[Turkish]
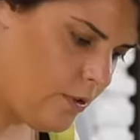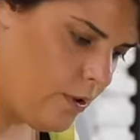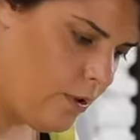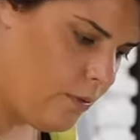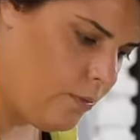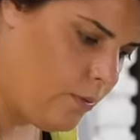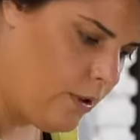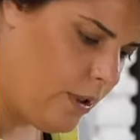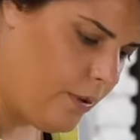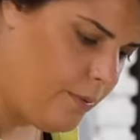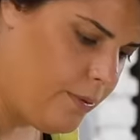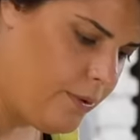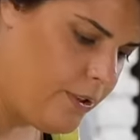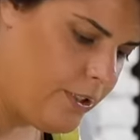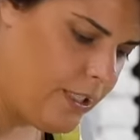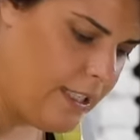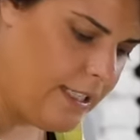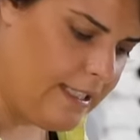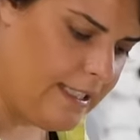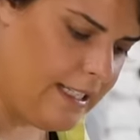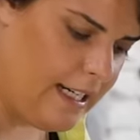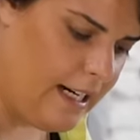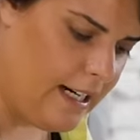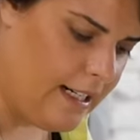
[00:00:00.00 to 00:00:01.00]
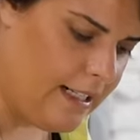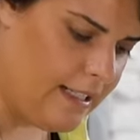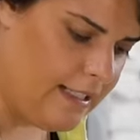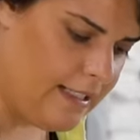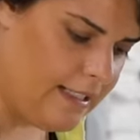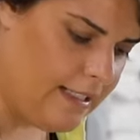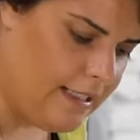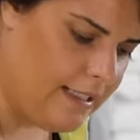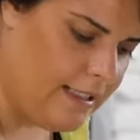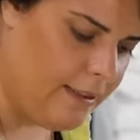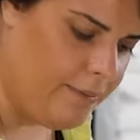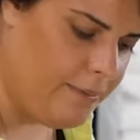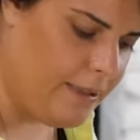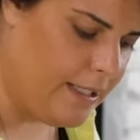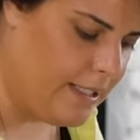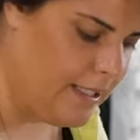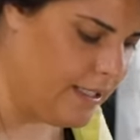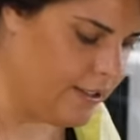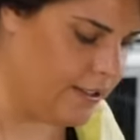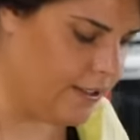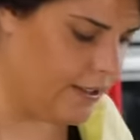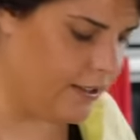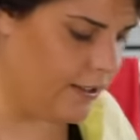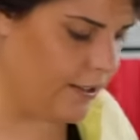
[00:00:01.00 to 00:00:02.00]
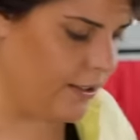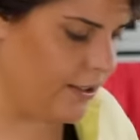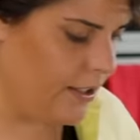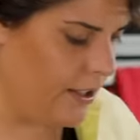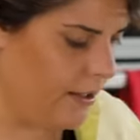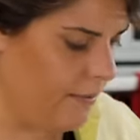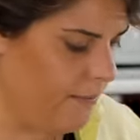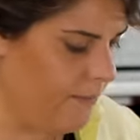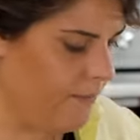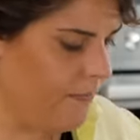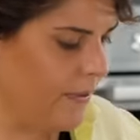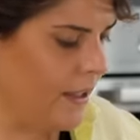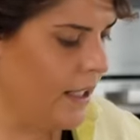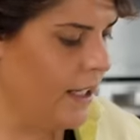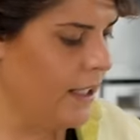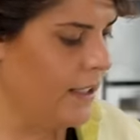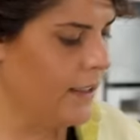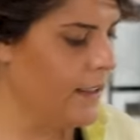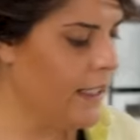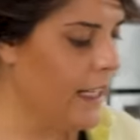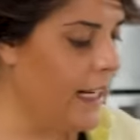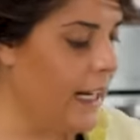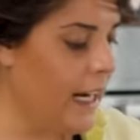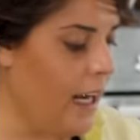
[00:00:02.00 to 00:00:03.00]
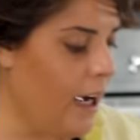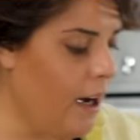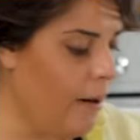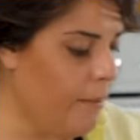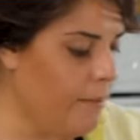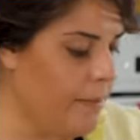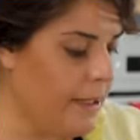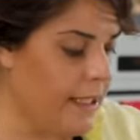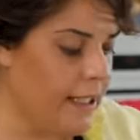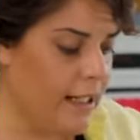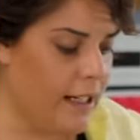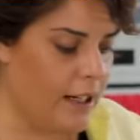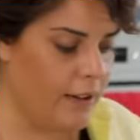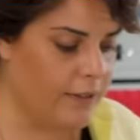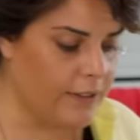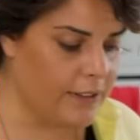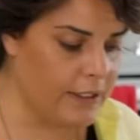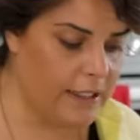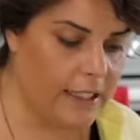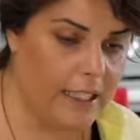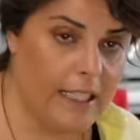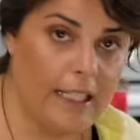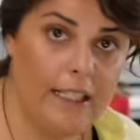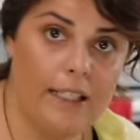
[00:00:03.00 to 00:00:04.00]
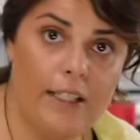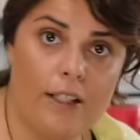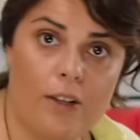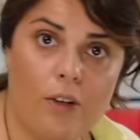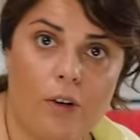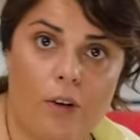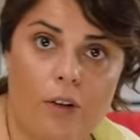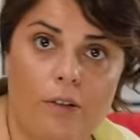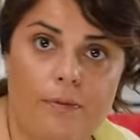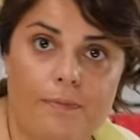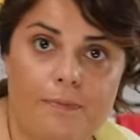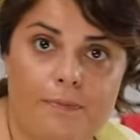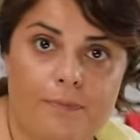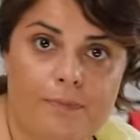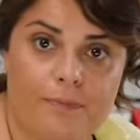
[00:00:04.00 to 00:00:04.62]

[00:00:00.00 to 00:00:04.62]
Ben bunlar pişecek. Diğerleriyle de birleştireceğim. Tereyağım bir taraftan eriyor.